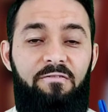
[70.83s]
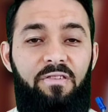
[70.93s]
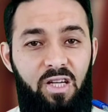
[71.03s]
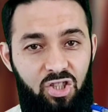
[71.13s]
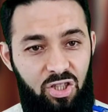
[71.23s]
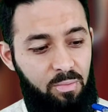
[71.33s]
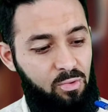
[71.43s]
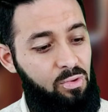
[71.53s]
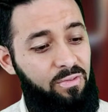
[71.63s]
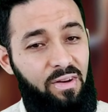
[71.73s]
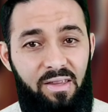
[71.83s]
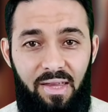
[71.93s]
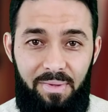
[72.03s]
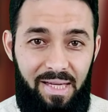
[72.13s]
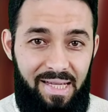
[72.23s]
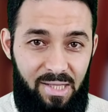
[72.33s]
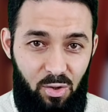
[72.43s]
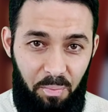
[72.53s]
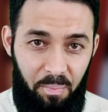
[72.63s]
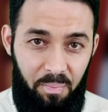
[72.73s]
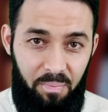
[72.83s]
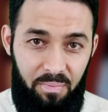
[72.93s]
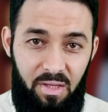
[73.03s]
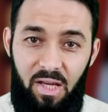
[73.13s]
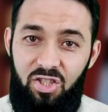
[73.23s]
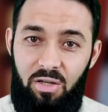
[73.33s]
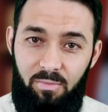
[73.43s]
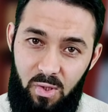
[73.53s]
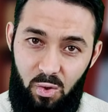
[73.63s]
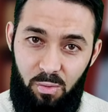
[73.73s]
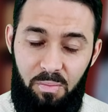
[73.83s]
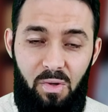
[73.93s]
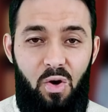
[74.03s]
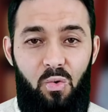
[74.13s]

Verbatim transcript: فيشربه فإذا به السم يشرب السم